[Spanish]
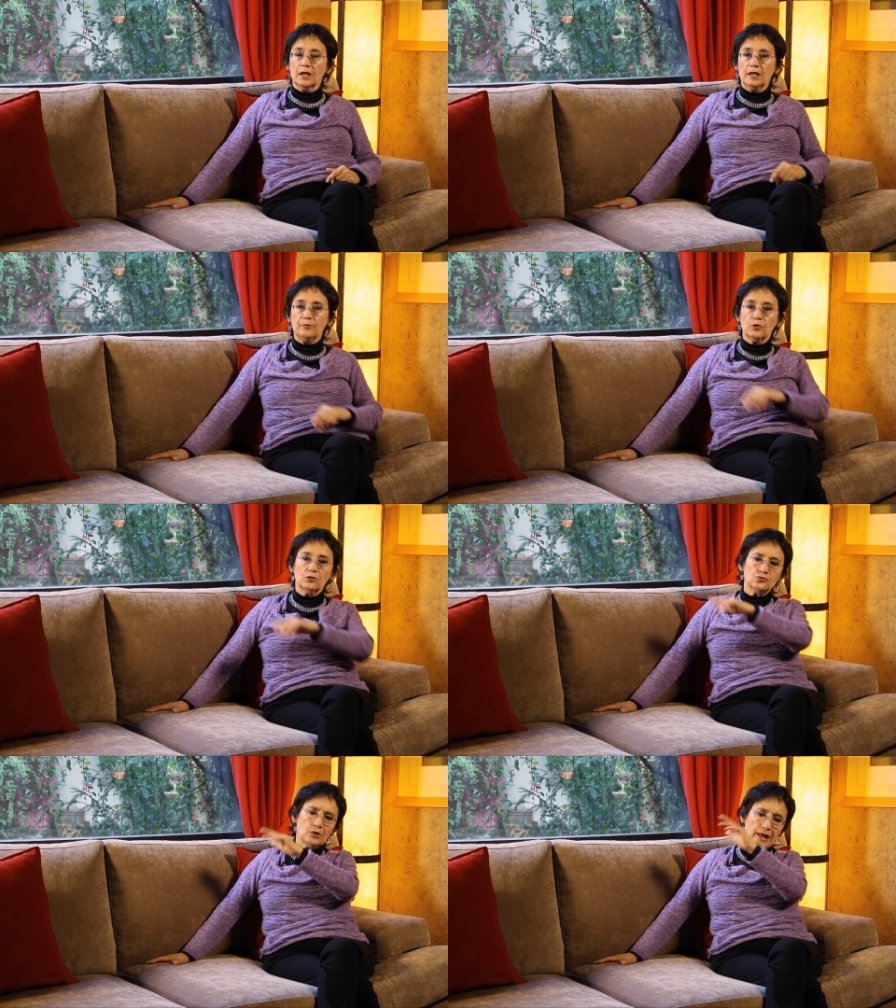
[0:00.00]
Y por
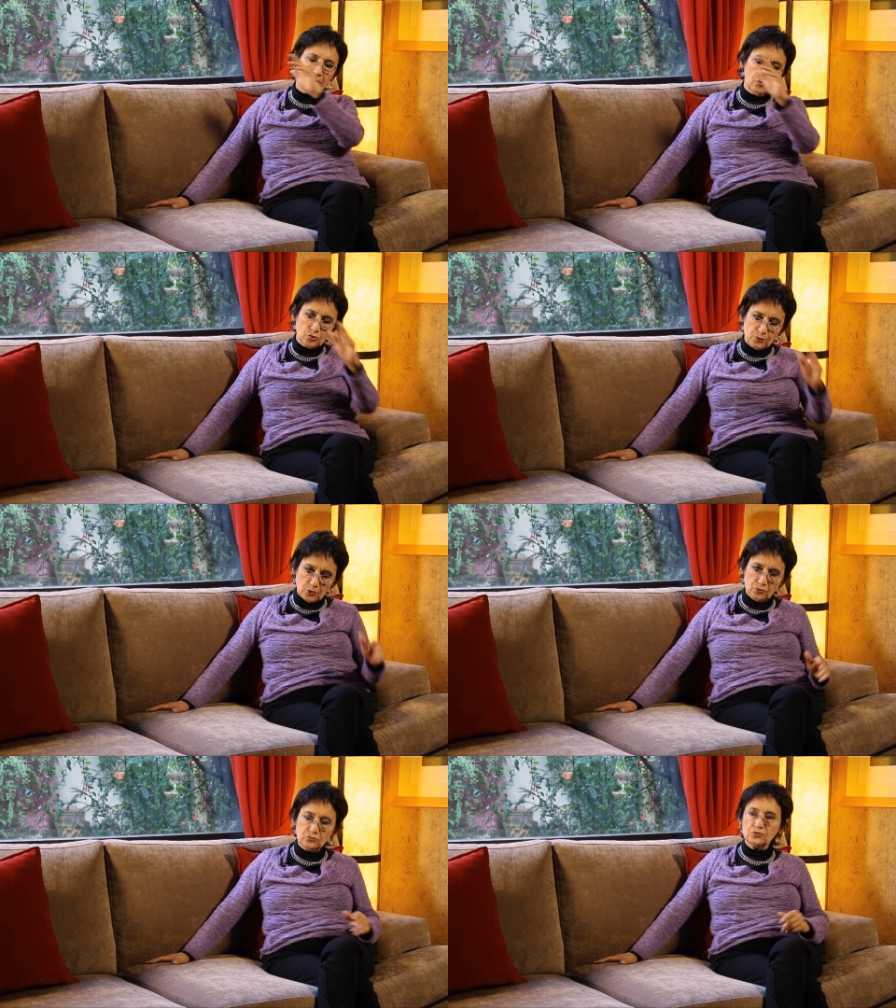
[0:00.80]
otro lado, los
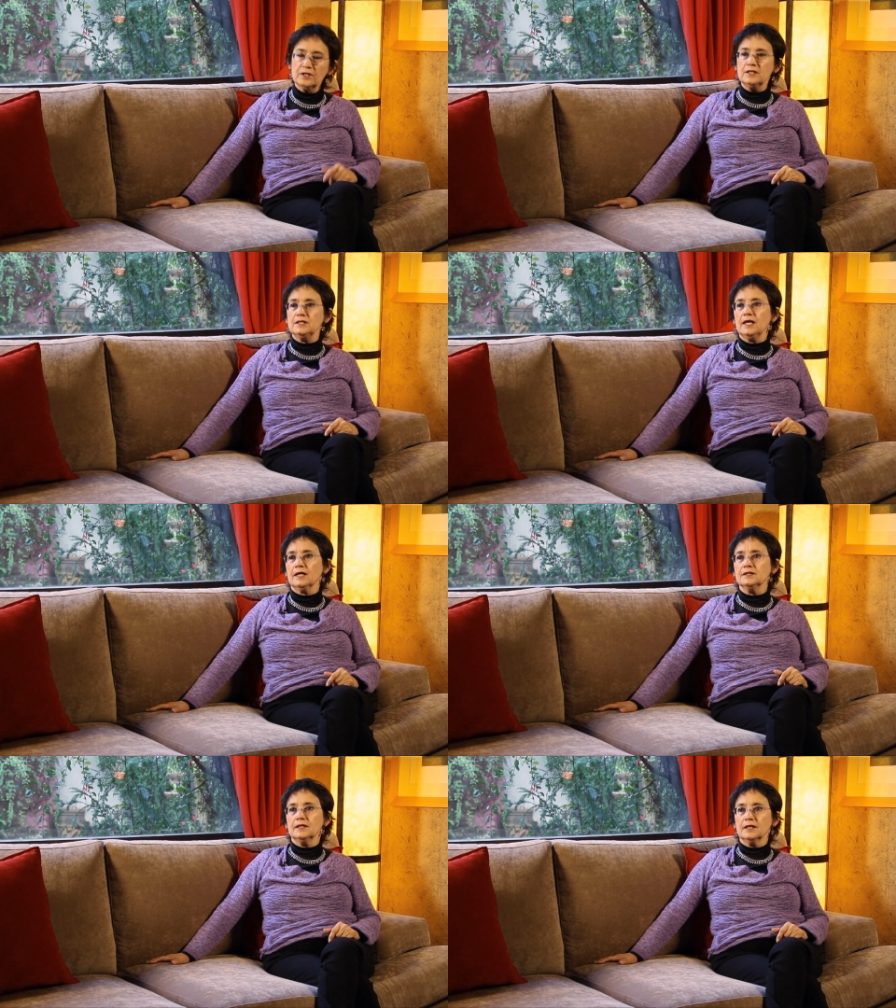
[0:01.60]
productos que
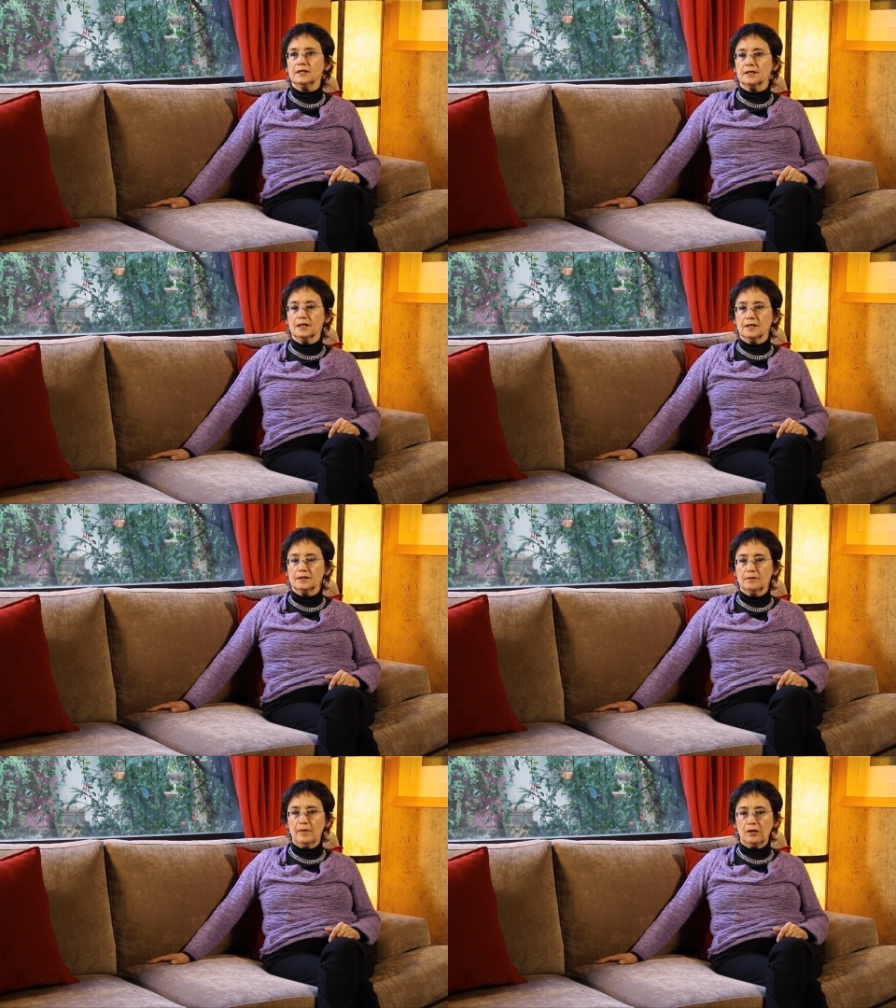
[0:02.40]
llegan de
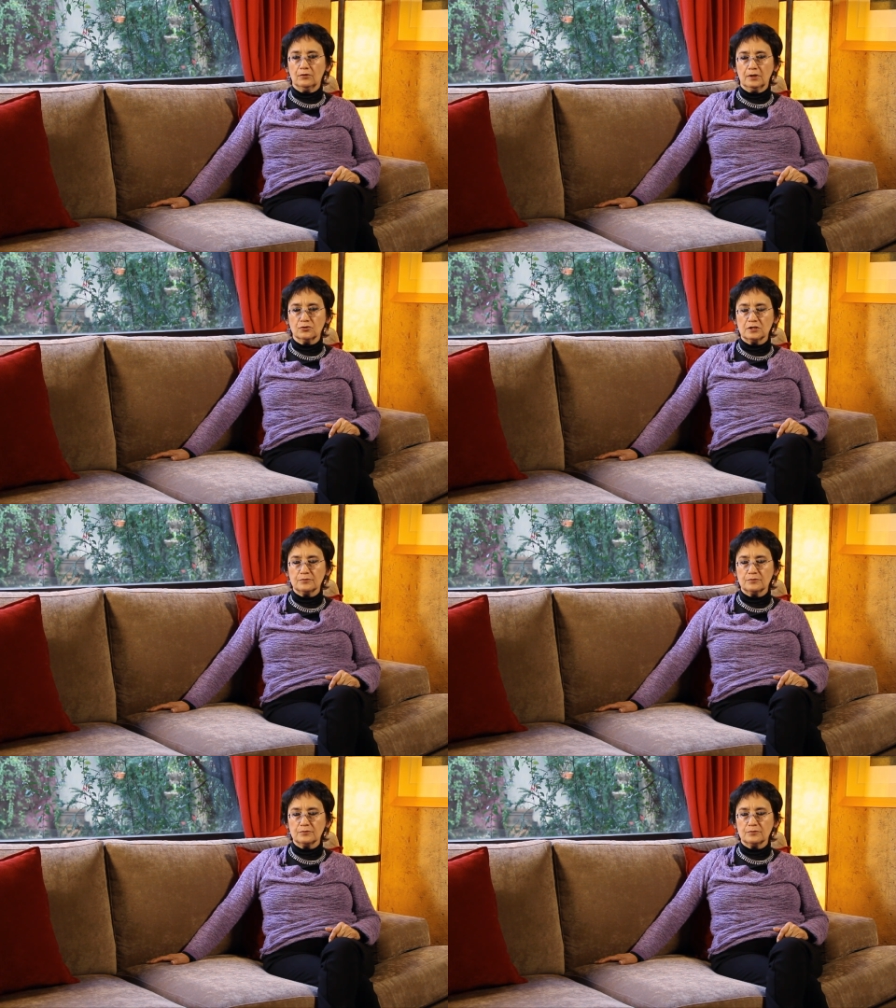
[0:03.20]
mano de los